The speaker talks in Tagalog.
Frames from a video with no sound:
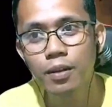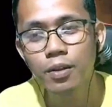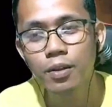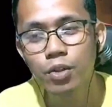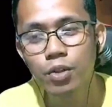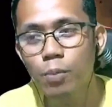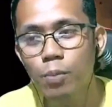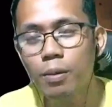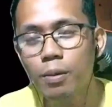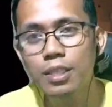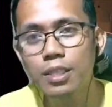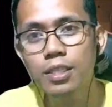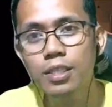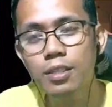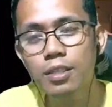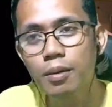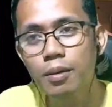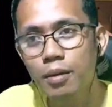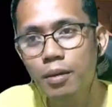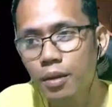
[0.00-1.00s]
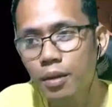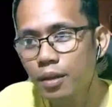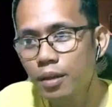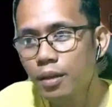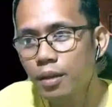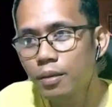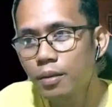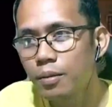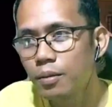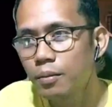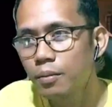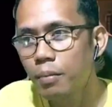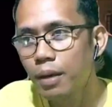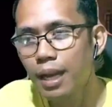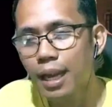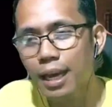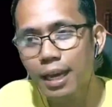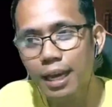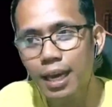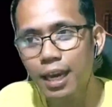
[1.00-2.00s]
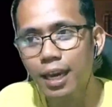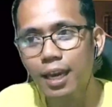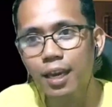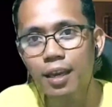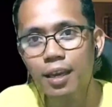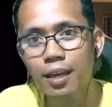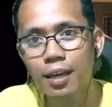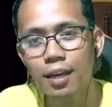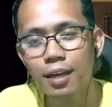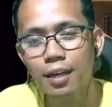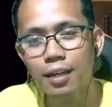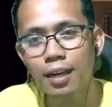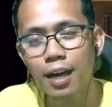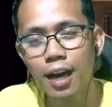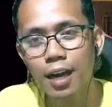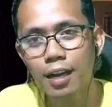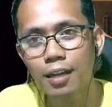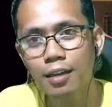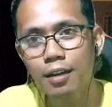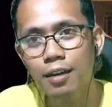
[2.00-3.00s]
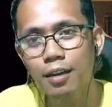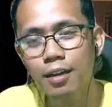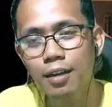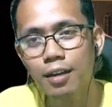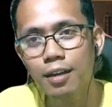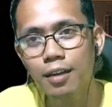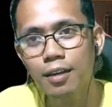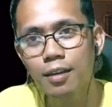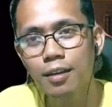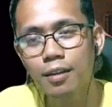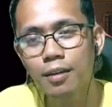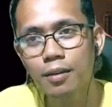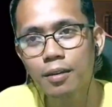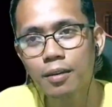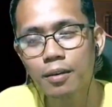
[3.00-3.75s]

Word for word: So mas malaki ang uh,